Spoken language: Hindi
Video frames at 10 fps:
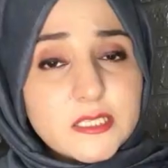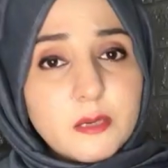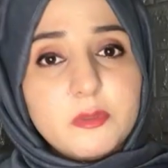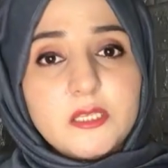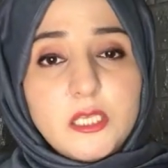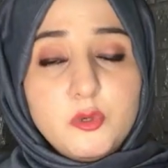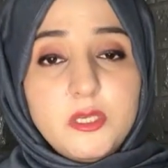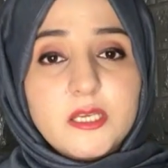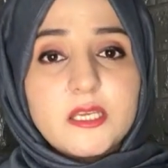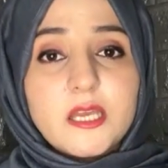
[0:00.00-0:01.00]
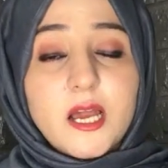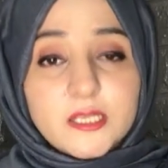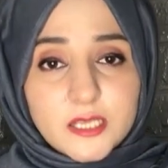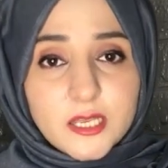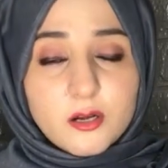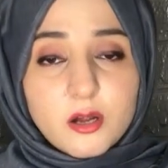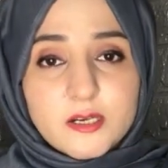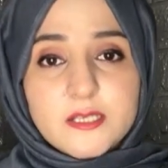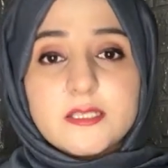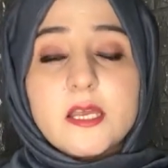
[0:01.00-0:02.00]
साबित नहीं हुई कि क्या ये
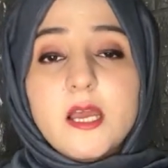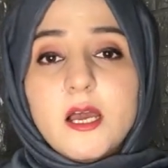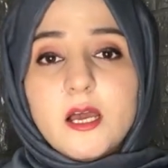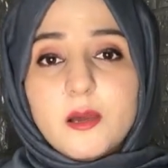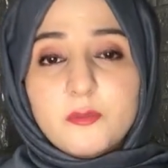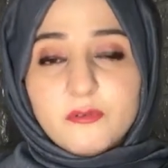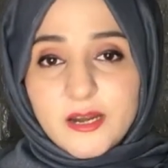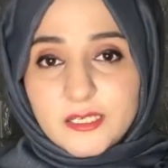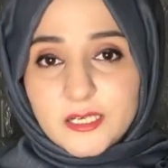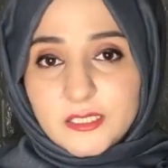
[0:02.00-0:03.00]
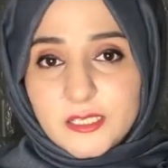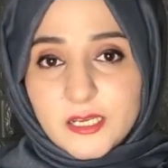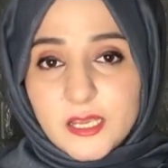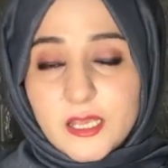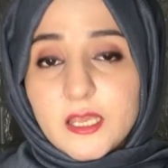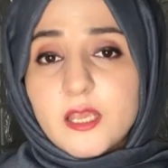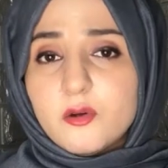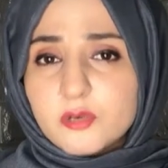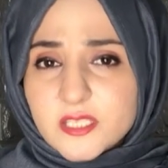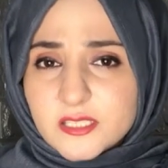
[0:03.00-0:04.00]
रॉकेट्स प्रोवाइड कर दिए गए हैं
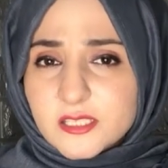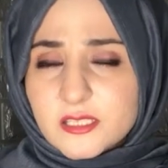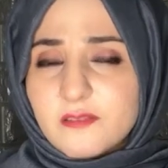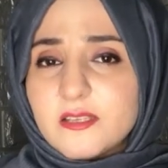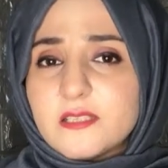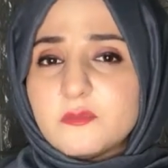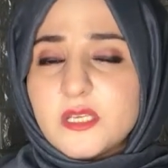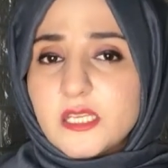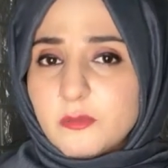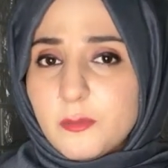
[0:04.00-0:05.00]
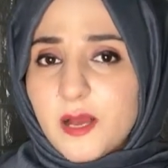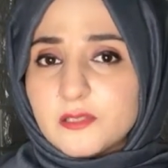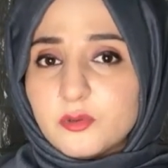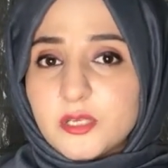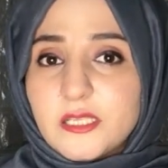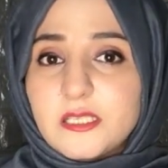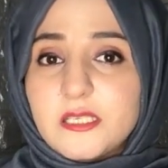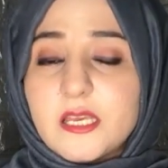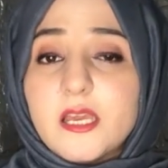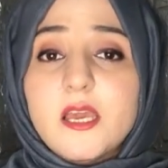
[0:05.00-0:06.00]
और इस दस्तावेज़ में ये भी बात हो रही थी
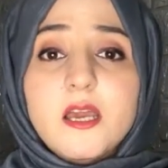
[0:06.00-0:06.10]
कि